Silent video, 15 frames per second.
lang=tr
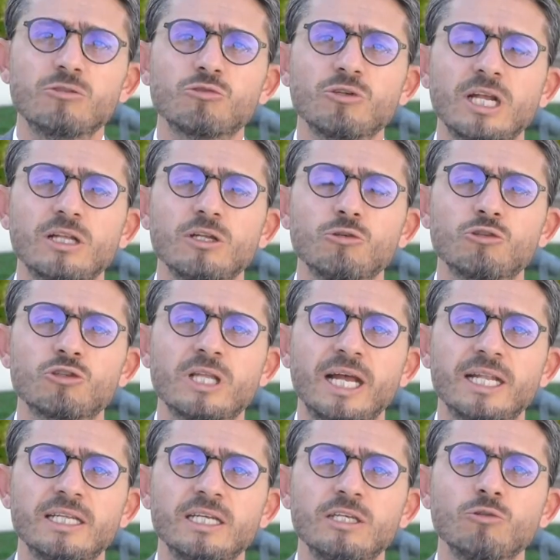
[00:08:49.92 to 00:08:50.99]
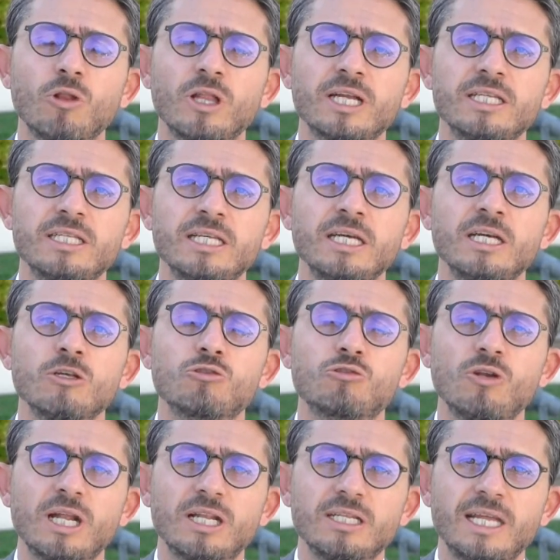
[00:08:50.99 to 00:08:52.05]
sürekli güçlendiği, doların
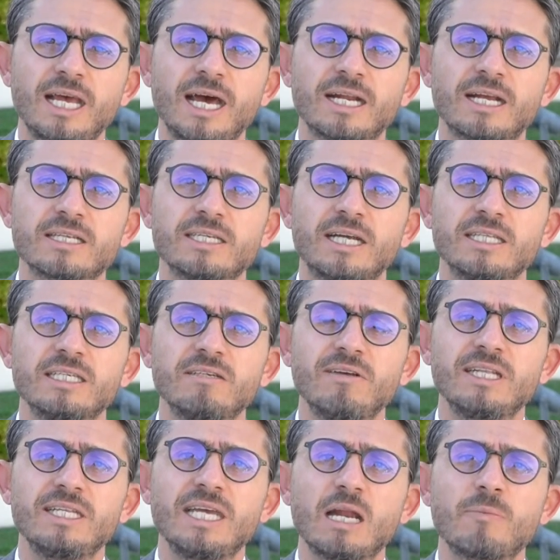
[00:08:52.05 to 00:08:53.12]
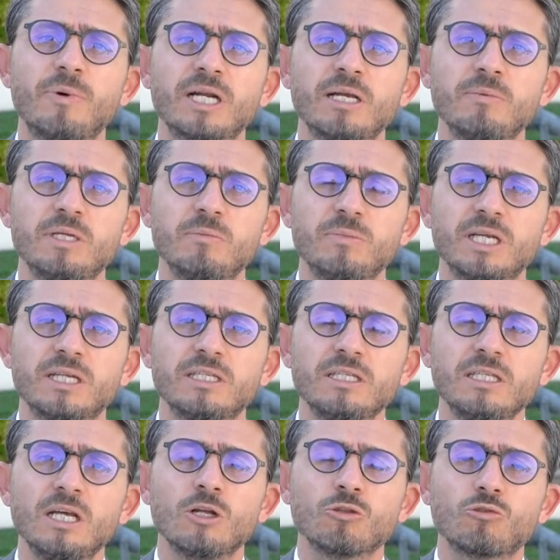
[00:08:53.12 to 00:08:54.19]
sürekli değer kazandığı ve diğer para
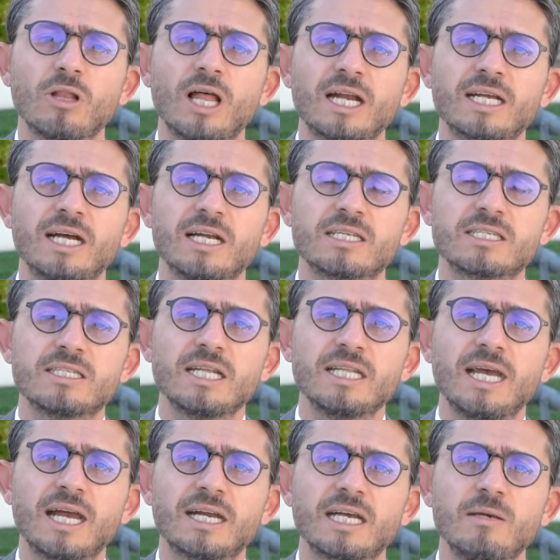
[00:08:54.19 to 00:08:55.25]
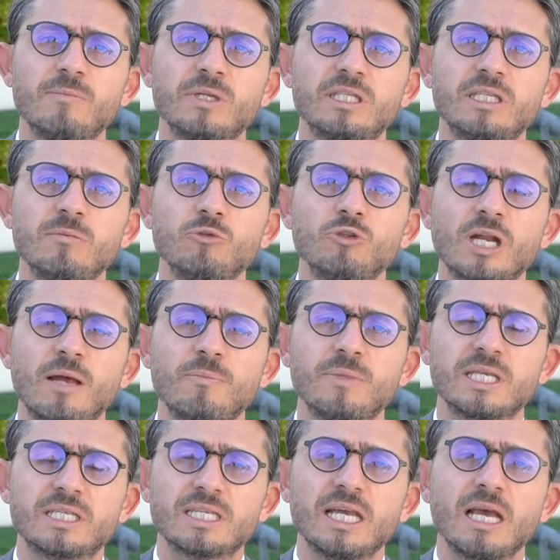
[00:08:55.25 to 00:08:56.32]
birimlerinin dolar karşısında değer kaybettiği bir
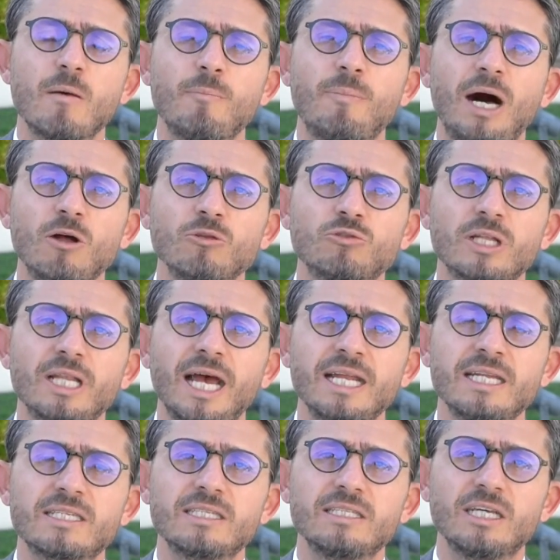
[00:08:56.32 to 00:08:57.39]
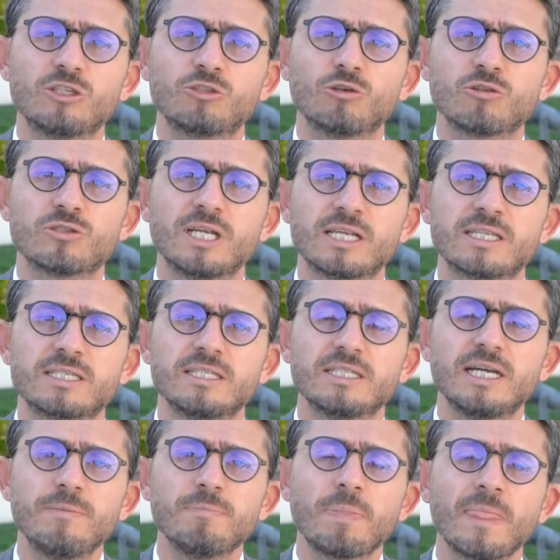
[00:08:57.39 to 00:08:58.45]
dönemdeyiz. Pound'da da aynısını yaşıyoruz
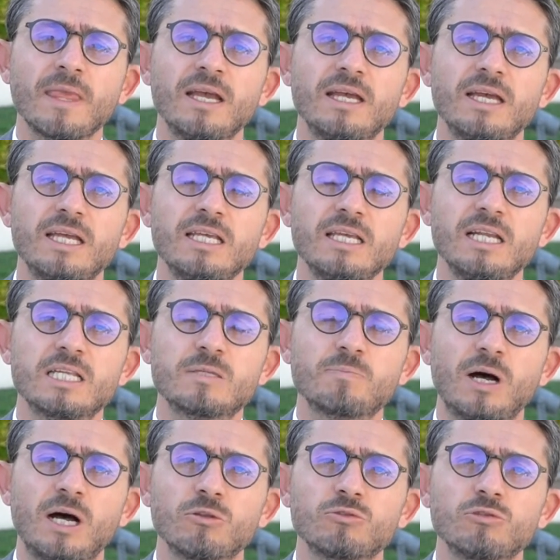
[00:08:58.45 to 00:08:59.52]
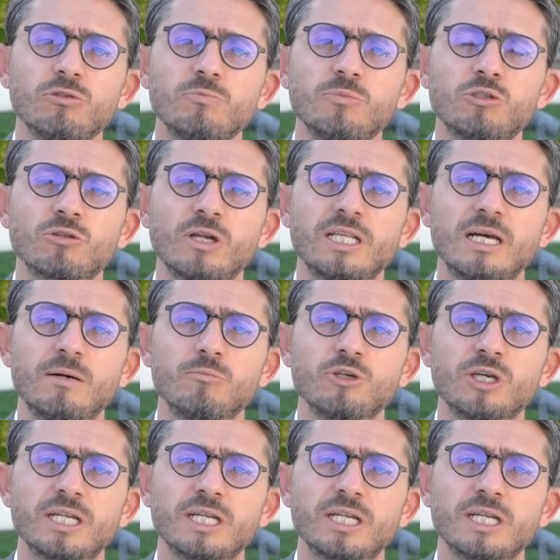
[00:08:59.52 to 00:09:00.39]
aslında. E, İngiliz poundu bir süreden bu